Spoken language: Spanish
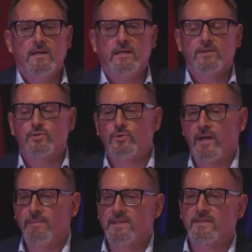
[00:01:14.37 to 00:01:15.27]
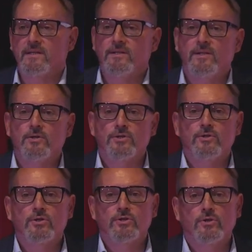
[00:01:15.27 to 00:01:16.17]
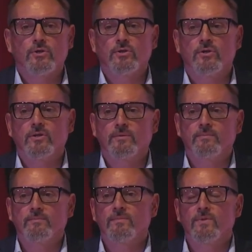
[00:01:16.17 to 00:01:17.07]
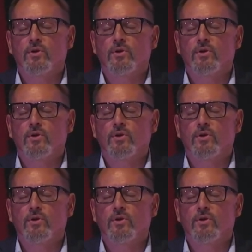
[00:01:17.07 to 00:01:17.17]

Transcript: tsunamis entendidos no solo con,